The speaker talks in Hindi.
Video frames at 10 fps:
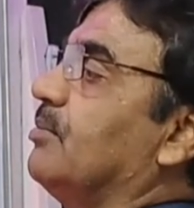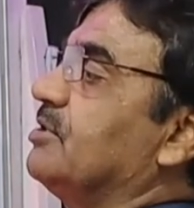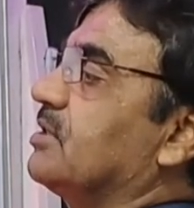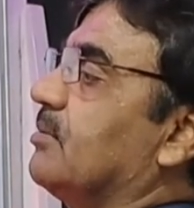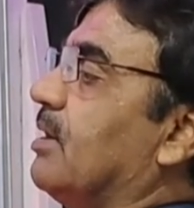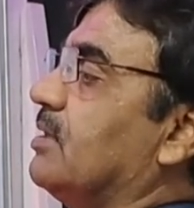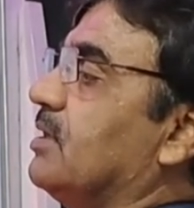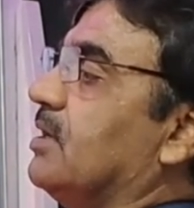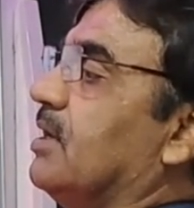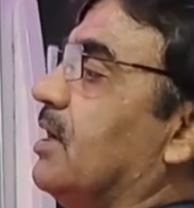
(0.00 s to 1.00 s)
अब इसके
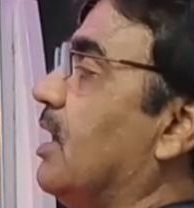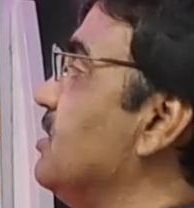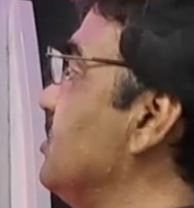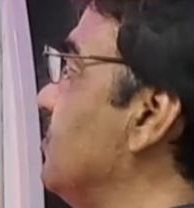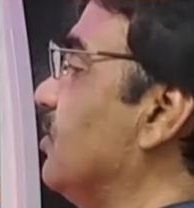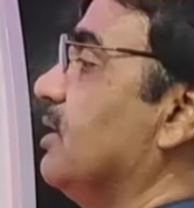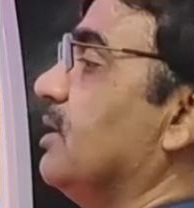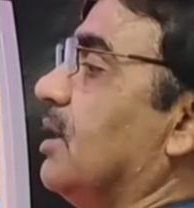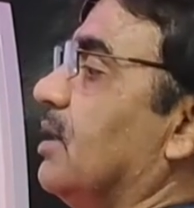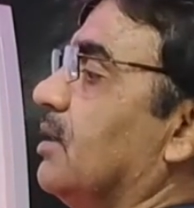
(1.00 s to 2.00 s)
बाद ये आईसी हो
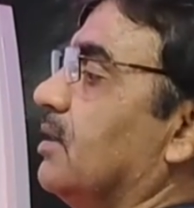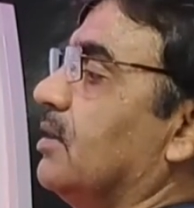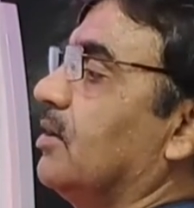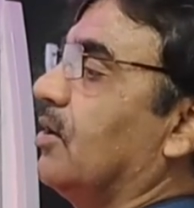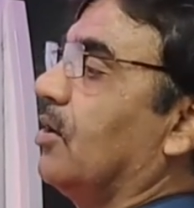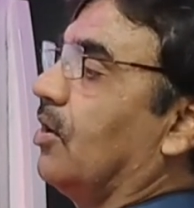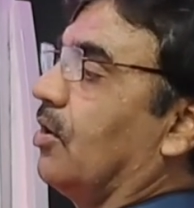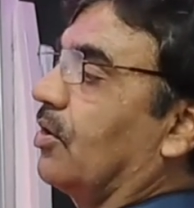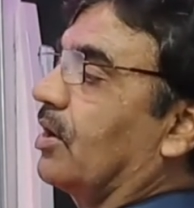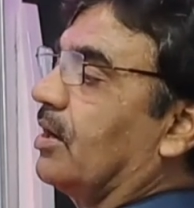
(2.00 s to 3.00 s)
गई यहाँ
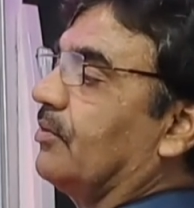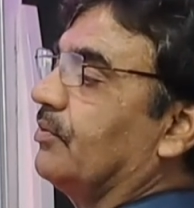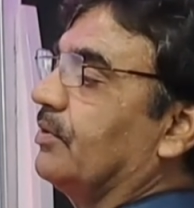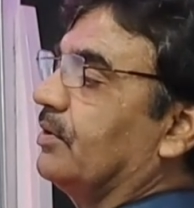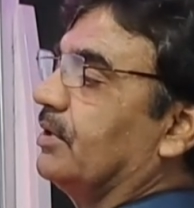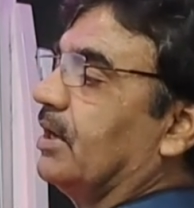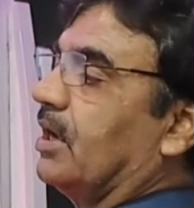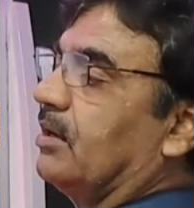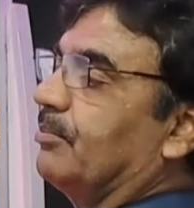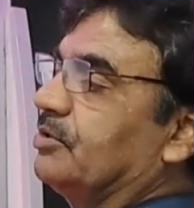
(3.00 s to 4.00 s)
और कफ
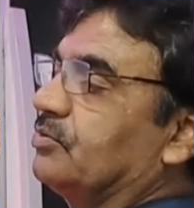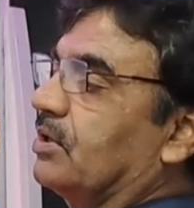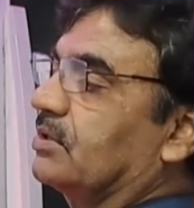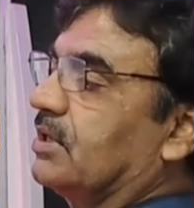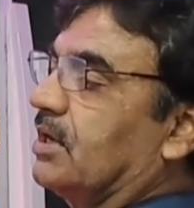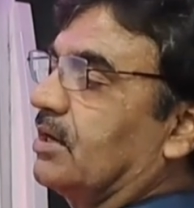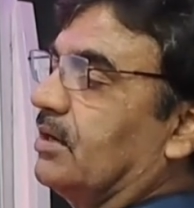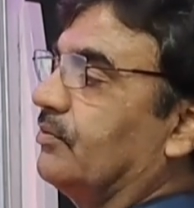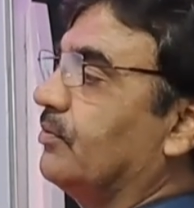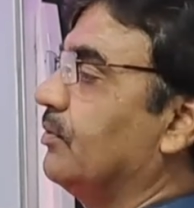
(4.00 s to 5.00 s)
यहाँ पे जो लगता है
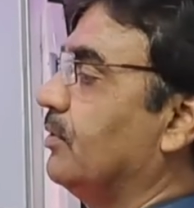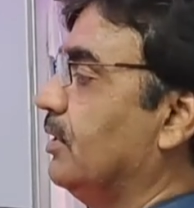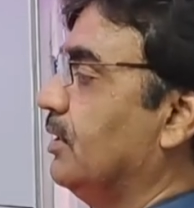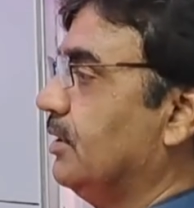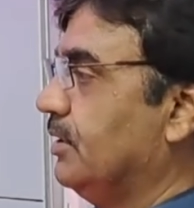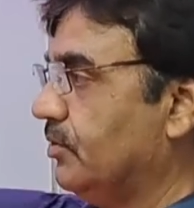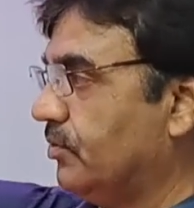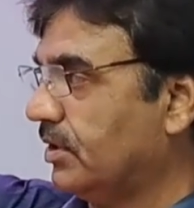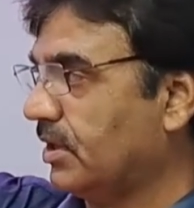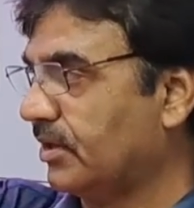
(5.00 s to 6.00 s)
कफ ये
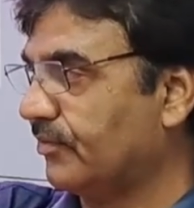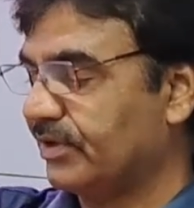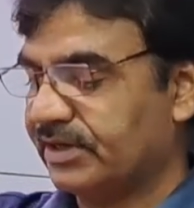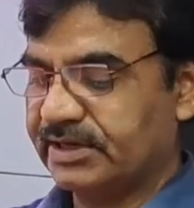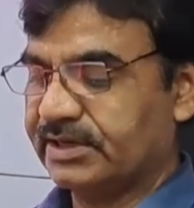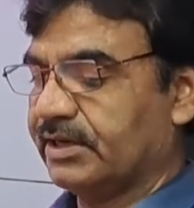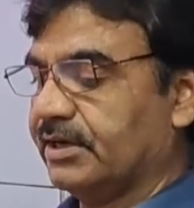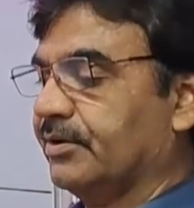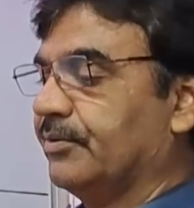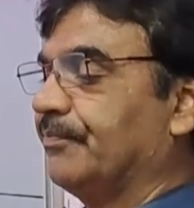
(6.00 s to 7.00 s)
हो गया कफ की
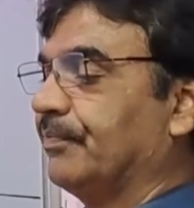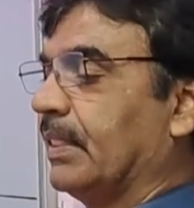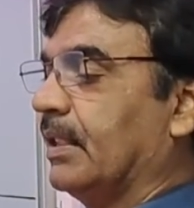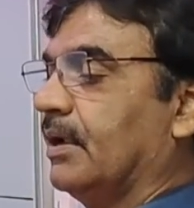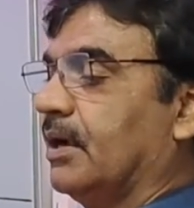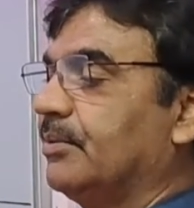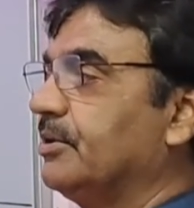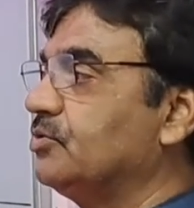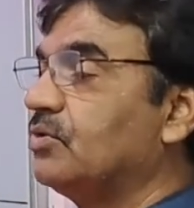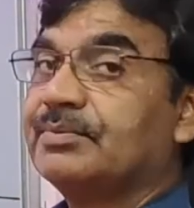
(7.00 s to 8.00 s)
डिटेलिंग
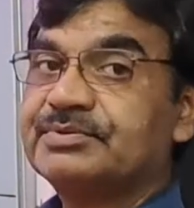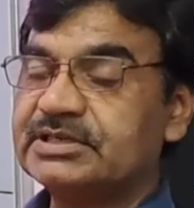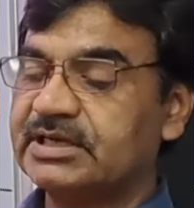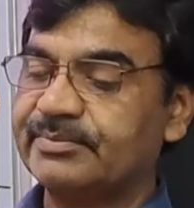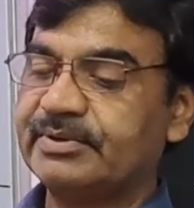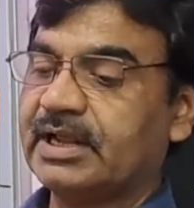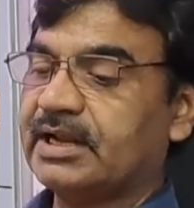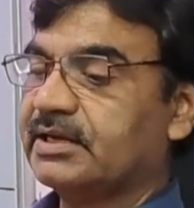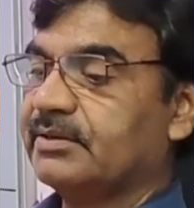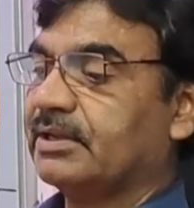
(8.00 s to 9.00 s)
अब ये जो आप बी
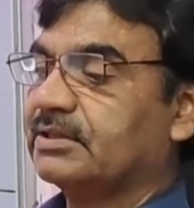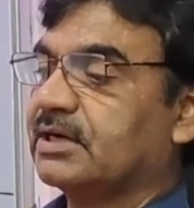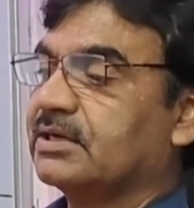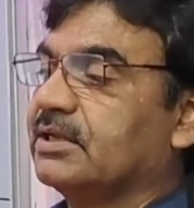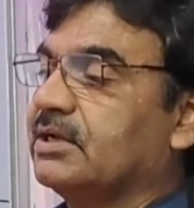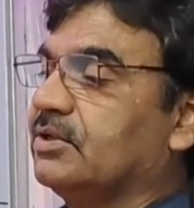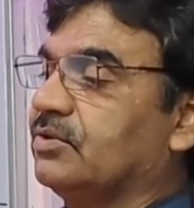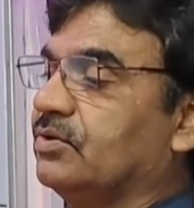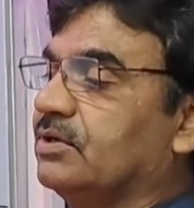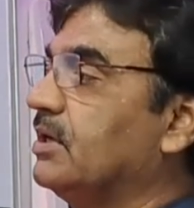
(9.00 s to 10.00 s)
लाइन की बात करते हैं
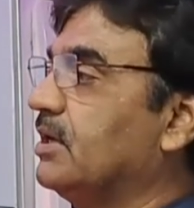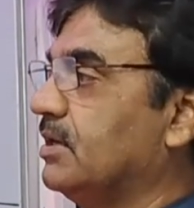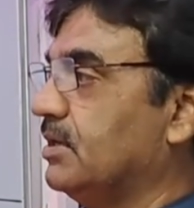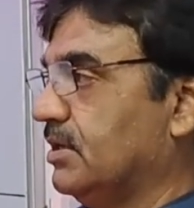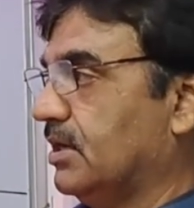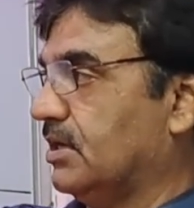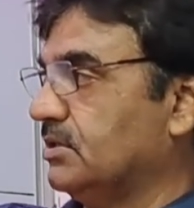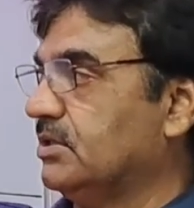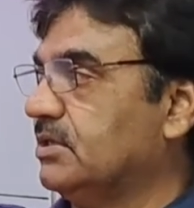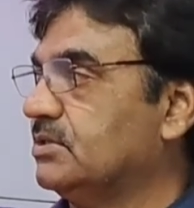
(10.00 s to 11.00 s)
तो ये
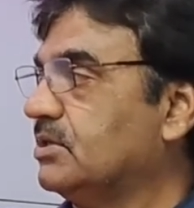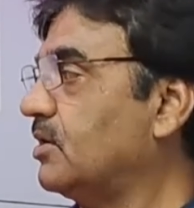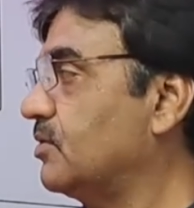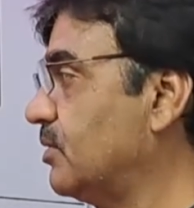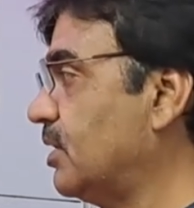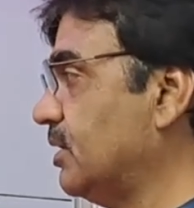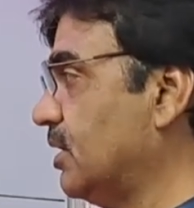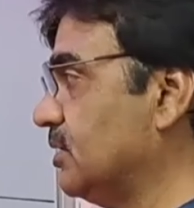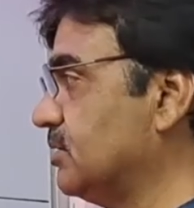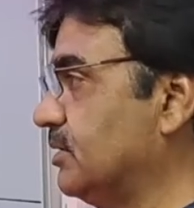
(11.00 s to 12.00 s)
यहाँ से स्टार्ट हुआ
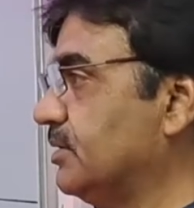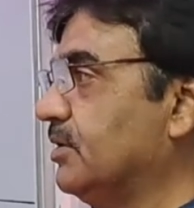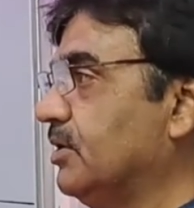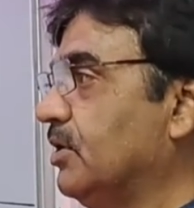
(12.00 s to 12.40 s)
यहाँ से